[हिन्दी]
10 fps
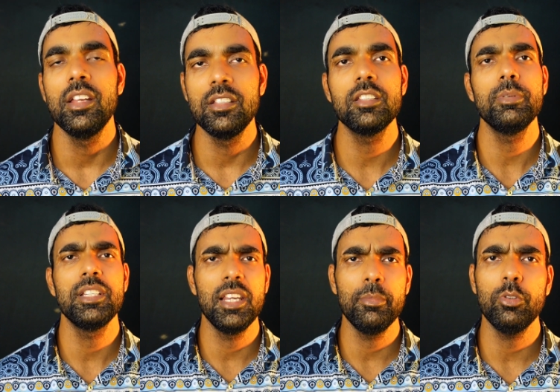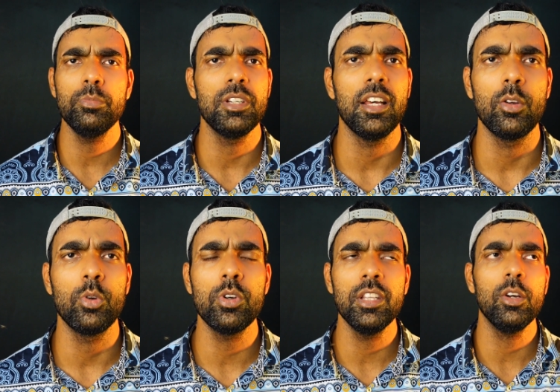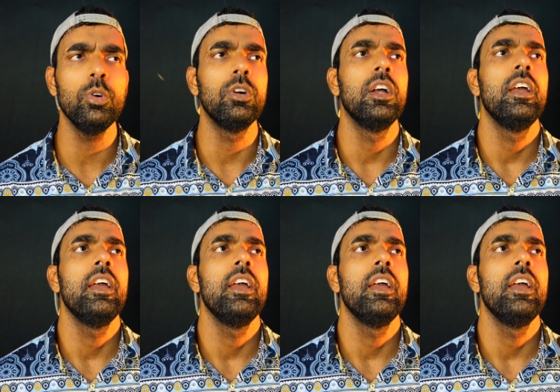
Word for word: जिस भी ज़िले में तुम जा रहे हो क्योंकि देखो